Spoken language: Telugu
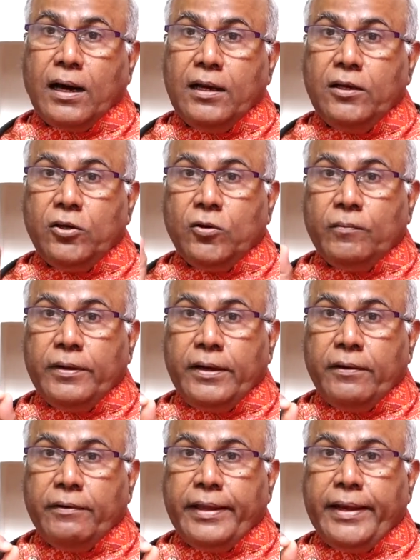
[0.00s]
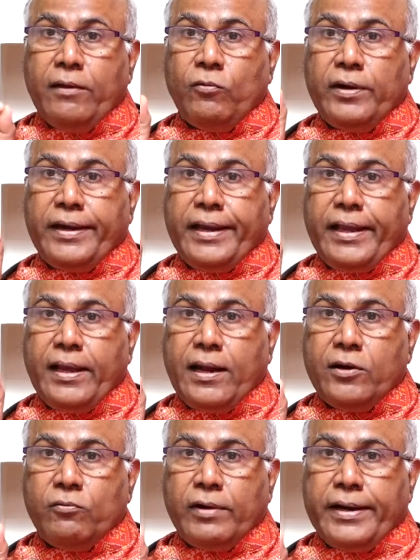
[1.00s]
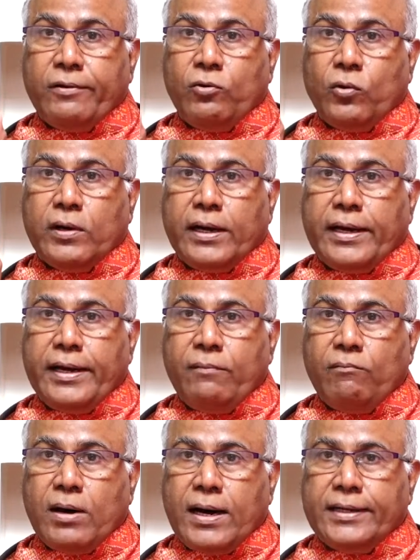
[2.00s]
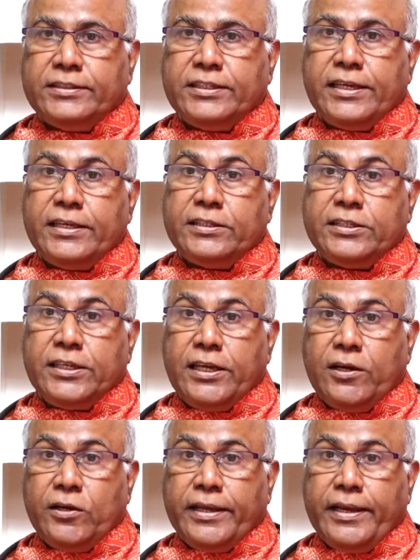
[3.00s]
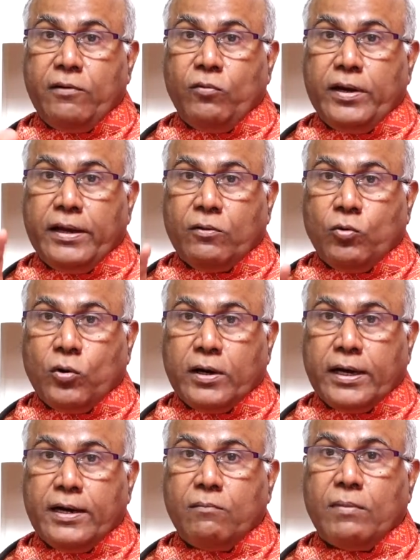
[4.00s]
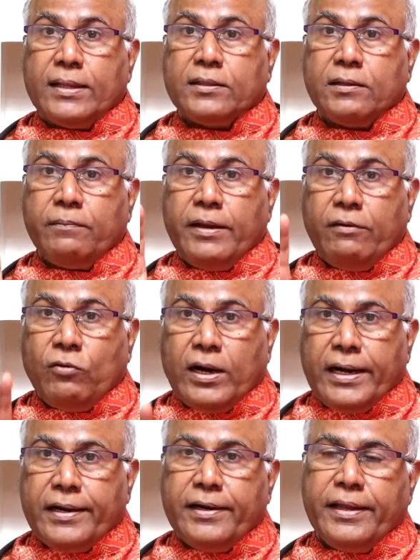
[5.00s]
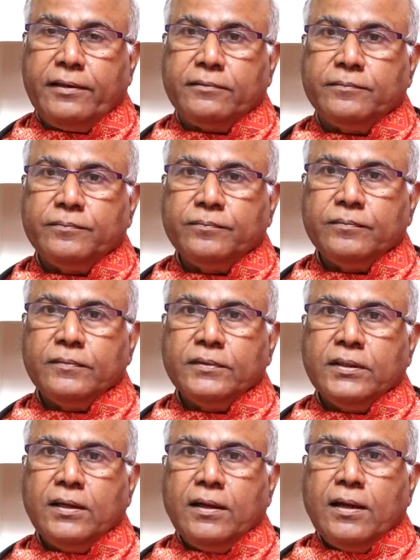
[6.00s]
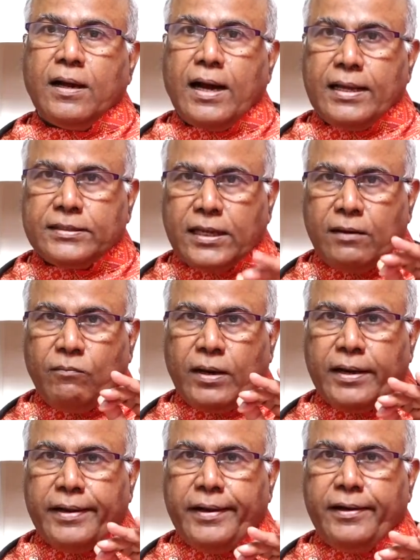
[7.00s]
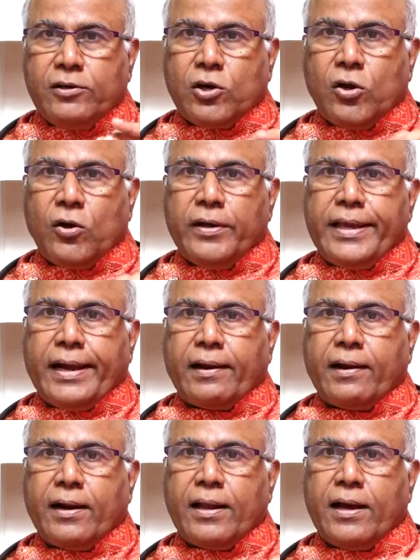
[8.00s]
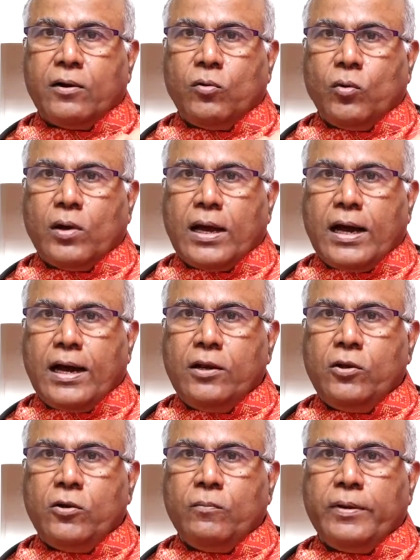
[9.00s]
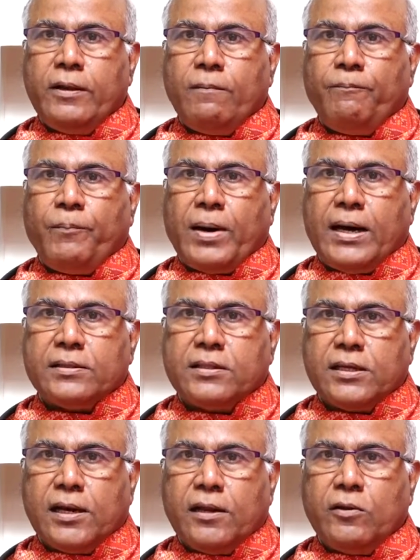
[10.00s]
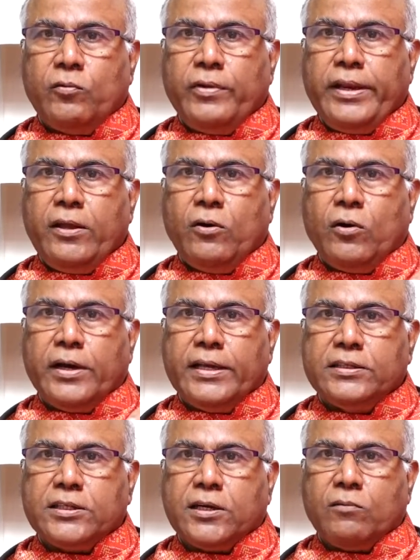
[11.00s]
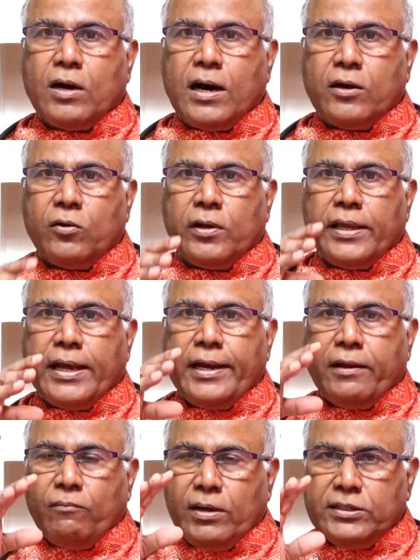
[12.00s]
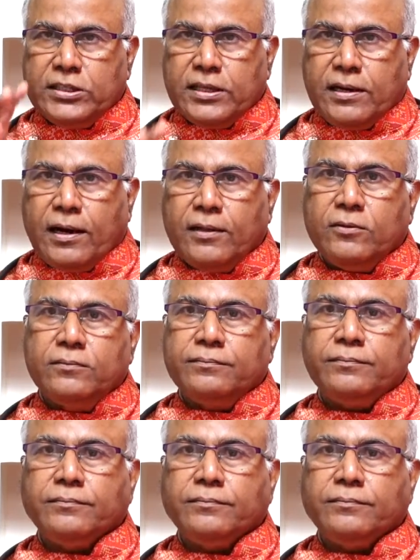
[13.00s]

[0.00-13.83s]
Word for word: అల్యూమినియం గిన్నె ఉంటే అటువంటి కుక్కర్ని మార్చి స్టీలు గిన్నె ఉండే కుక్కర్ని మాత్రమే వాడండి అసలు మన ఇంట్లో ఎక్కడా కూడా అల్యూమినియం పాత్రలను వినియోగించడం ఆరోగ్యానికి మంచిది కాదు